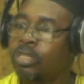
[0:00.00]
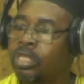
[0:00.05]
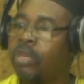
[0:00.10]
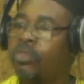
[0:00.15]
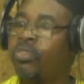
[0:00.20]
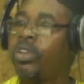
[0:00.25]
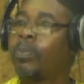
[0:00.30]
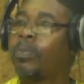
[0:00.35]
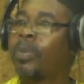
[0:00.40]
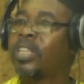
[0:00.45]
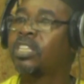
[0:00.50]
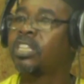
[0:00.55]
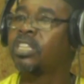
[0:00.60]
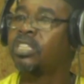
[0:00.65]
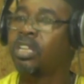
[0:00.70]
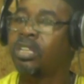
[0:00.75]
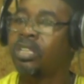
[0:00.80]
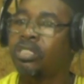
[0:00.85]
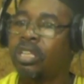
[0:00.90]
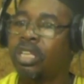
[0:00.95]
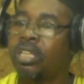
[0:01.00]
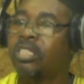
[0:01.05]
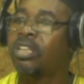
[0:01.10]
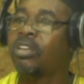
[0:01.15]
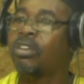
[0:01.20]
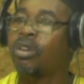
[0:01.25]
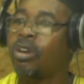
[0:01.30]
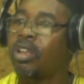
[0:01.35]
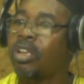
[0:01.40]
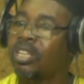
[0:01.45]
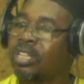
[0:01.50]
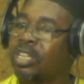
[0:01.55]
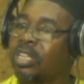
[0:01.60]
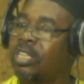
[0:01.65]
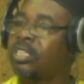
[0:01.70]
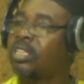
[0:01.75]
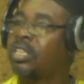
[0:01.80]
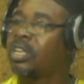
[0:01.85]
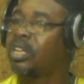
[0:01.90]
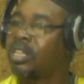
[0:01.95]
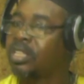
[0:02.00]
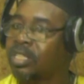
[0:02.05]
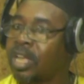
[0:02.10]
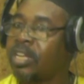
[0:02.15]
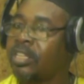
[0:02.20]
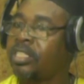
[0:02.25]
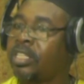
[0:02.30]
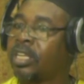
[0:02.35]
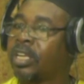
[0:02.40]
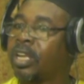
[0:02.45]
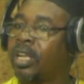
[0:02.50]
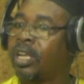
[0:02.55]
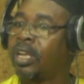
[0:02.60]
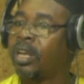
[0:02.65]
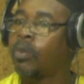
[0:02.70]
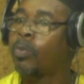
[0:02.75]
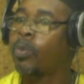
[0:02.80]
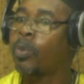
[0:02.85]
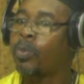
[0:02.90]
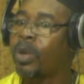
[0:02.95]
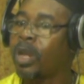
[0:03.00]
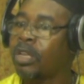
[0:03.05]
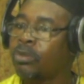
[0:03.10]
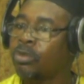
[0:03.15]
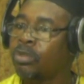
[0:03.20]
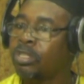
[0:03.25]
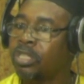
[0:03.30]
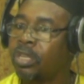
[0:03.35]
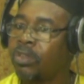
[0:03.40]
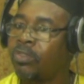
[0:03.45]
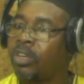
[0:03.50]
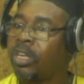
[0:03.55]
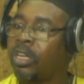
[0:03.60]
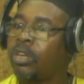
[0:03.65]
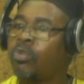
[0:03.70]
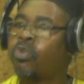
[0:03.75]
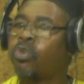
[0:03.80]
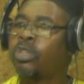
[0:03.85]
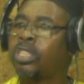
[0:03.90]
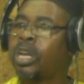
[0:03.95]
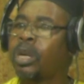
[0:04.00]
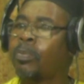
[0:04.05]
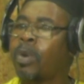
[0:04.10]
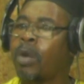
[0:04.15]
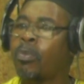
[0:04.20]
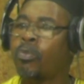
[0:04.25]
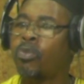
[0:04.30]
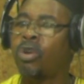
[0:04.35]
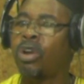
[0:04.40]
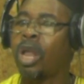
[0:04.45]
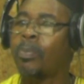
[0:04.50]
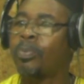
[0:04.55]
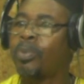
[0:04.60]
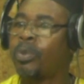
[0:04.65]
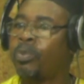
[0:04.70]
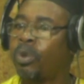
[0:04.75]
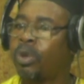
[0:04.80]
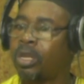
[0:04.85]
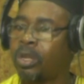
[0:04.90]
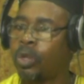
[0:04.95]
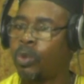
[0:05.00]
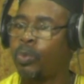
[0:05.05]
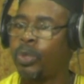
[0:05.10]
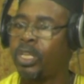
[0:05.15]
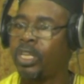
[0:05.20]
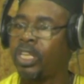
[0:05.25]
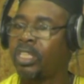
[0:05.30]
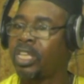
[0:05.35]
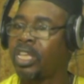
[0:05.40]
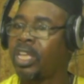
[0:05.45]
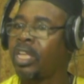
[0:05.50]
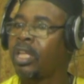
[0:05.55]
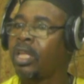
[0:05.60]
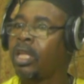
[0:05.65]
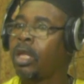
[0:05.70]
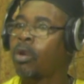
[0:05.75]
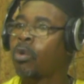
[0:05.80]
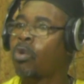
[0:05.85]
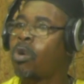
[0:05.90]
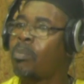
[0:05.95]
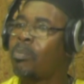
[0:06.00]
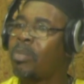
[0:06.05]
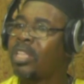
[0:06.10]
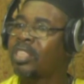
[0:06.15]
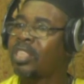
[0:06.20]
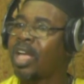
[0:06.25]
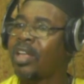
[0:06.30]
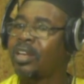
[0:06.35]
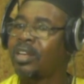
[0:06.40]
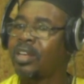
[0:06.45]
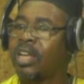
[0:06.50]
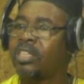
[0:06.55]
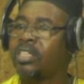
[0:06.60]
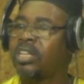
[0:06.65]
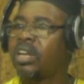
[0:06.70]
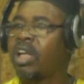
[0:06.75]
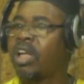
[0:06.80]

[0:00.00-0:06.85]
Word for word: civiles, parce que mmh. c'est de leur sécurité qu'il s'agit. Mmh. Les populations civiles, il ne faudrait pas pour la cupidité qu'on mette en danger